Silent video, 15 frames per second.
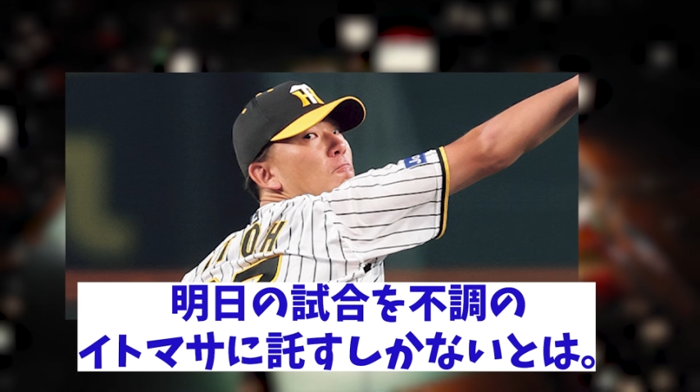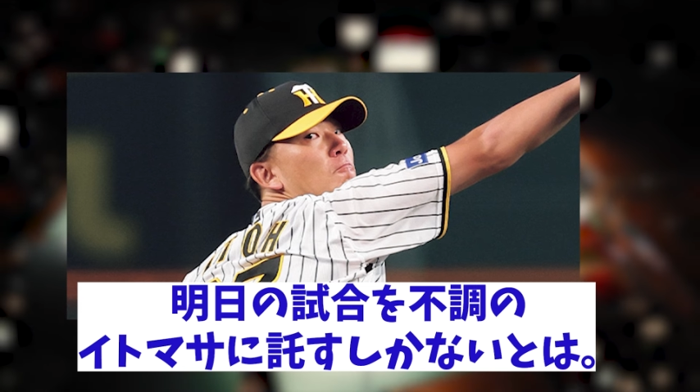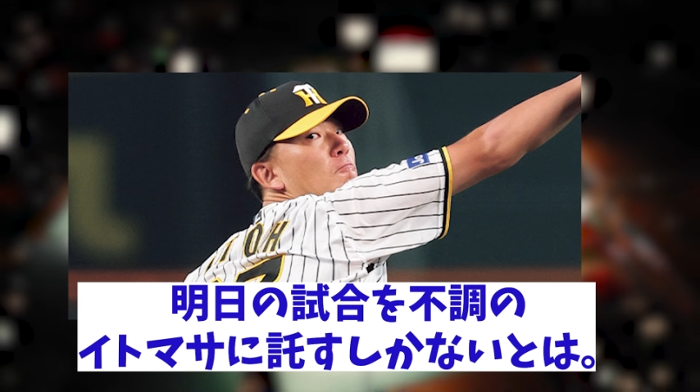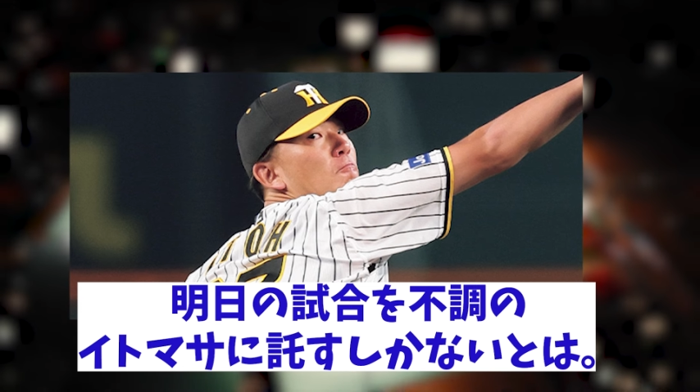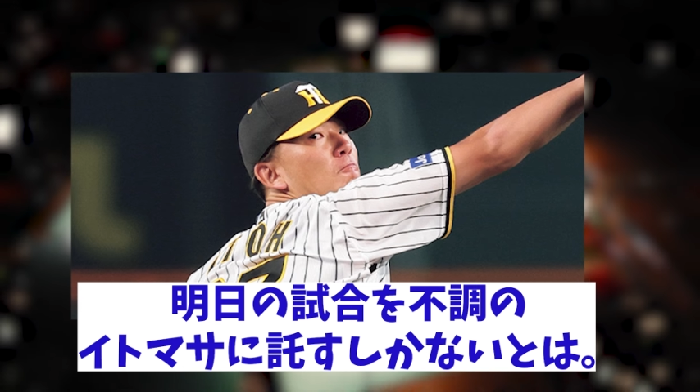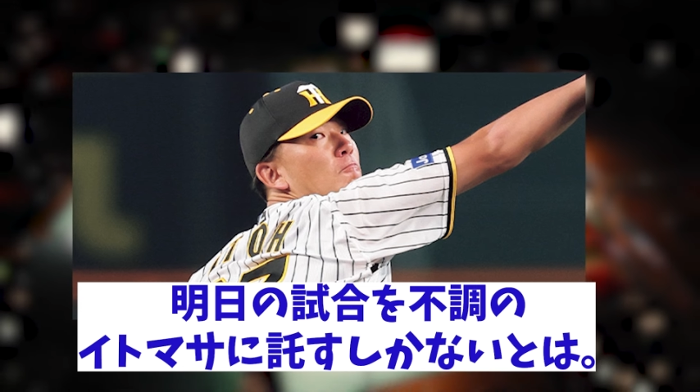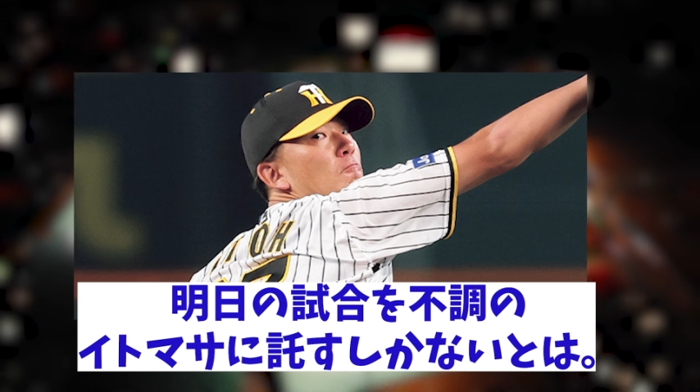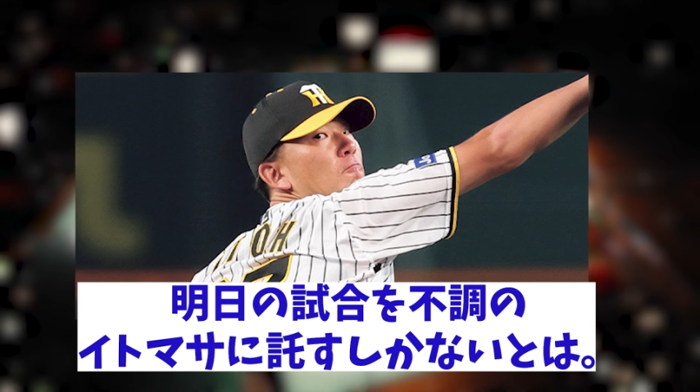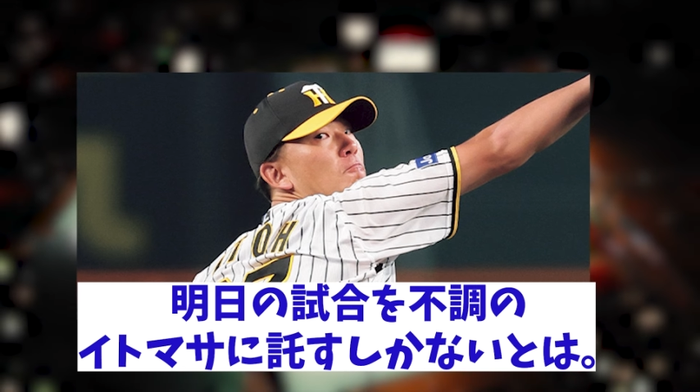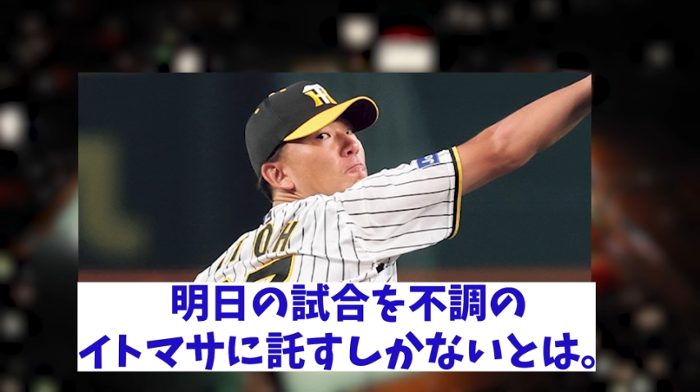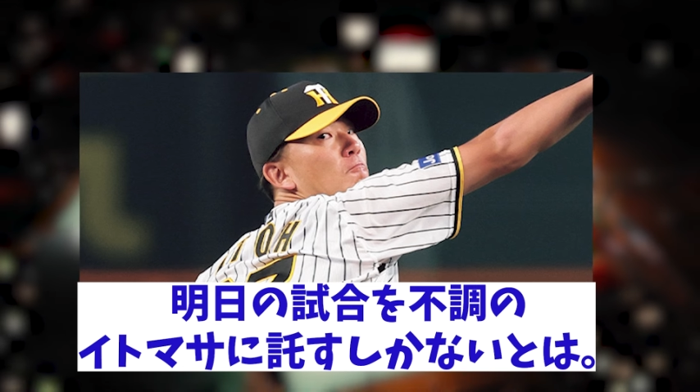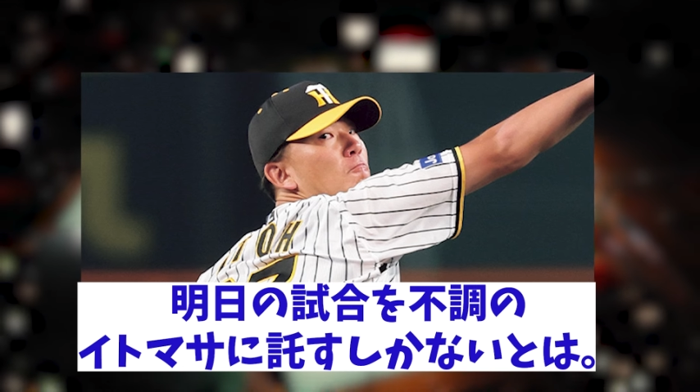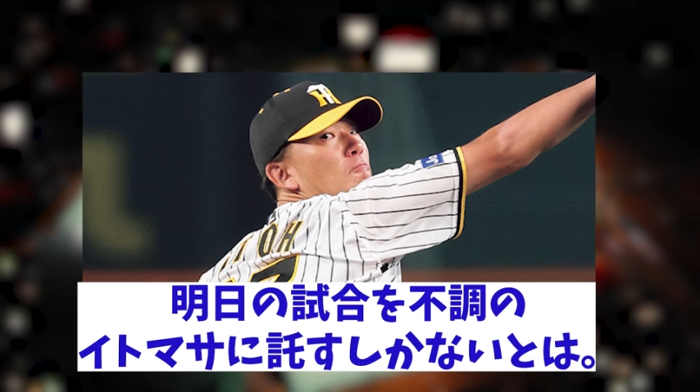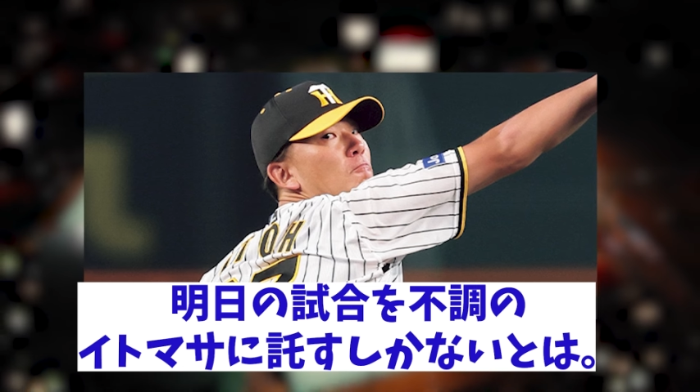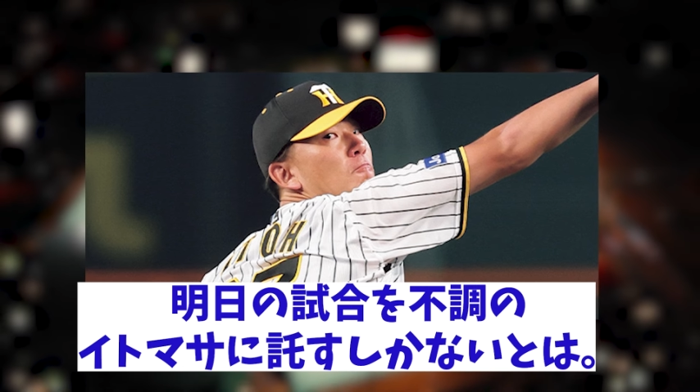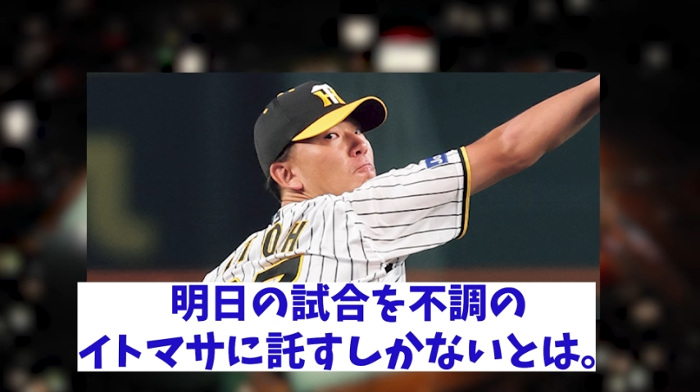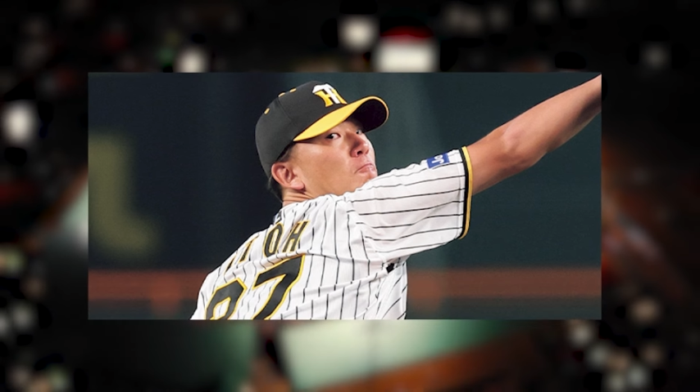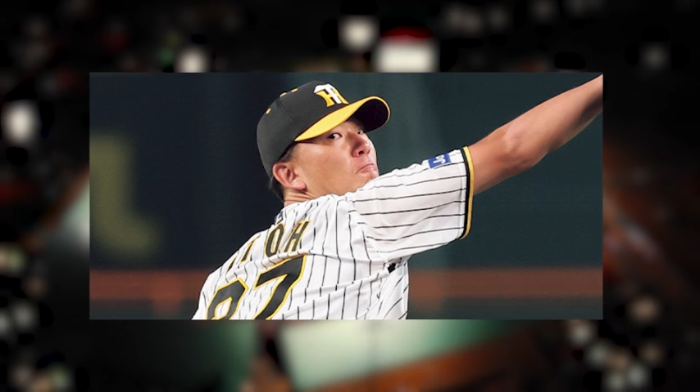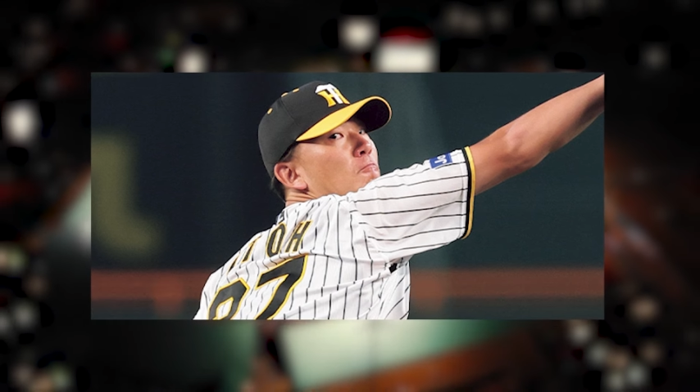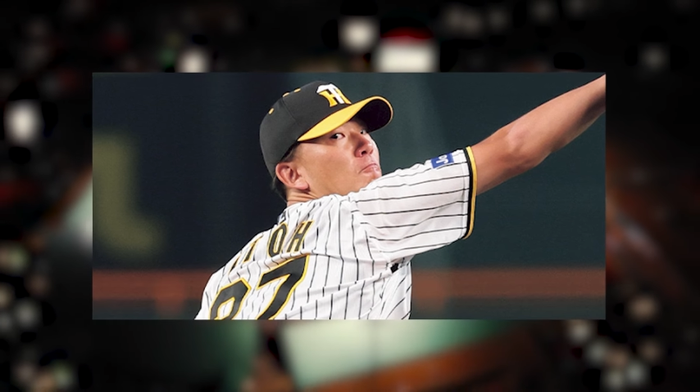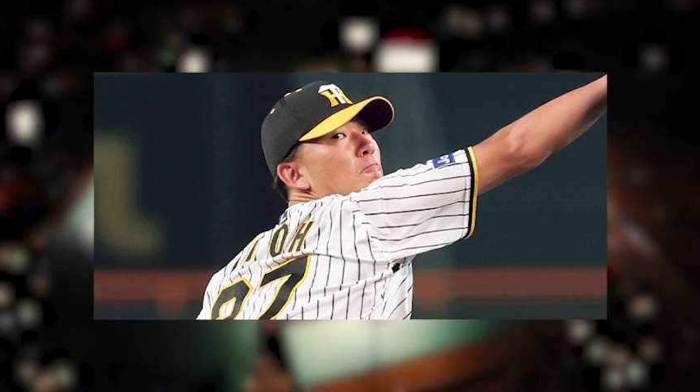に託すしかないとは。